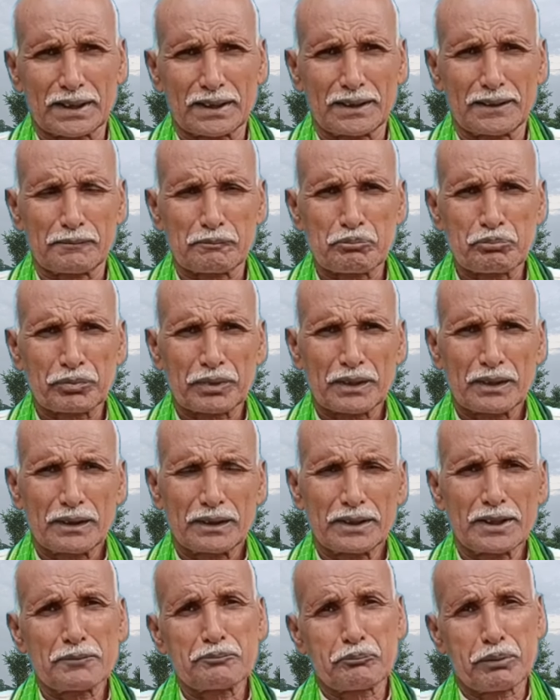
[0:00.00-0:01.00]
जाता है
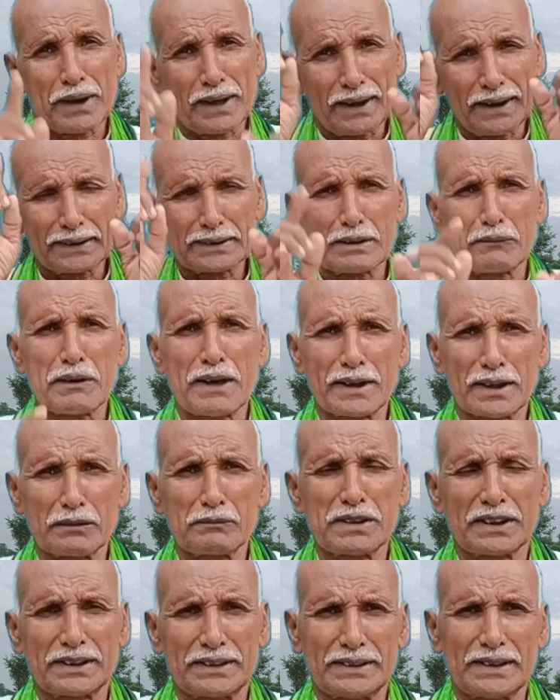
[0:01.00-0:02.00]
ये पहले
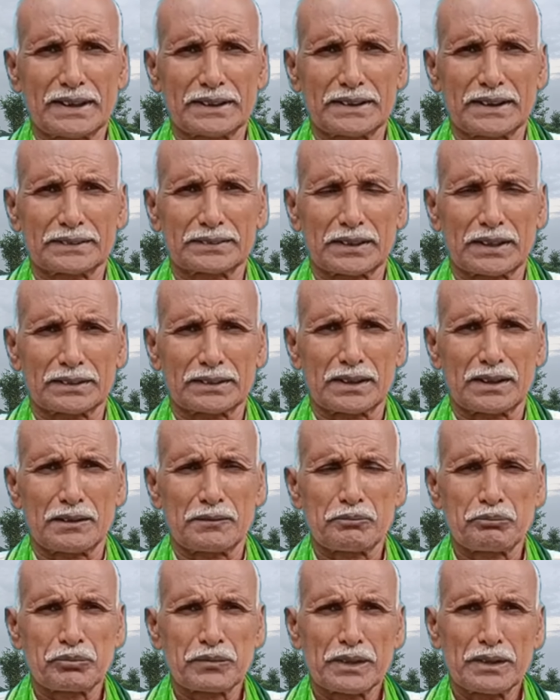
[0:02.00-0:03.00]
ज़माने में किया जाता
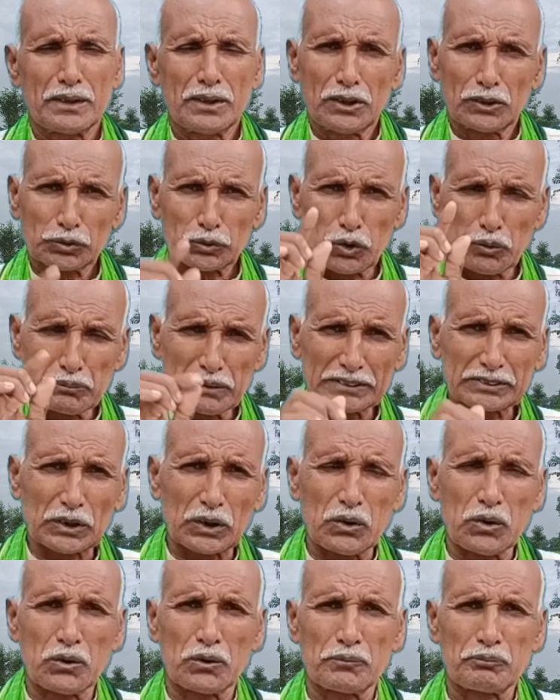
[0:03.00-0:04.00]
था तो
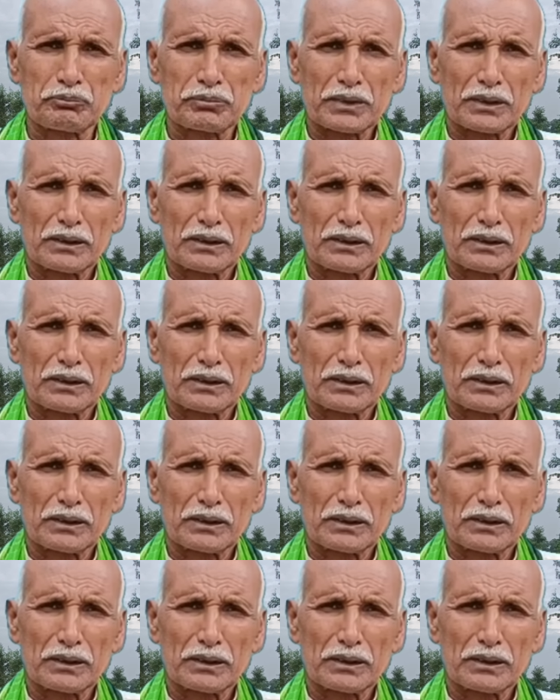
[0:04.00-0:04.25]
मित्रों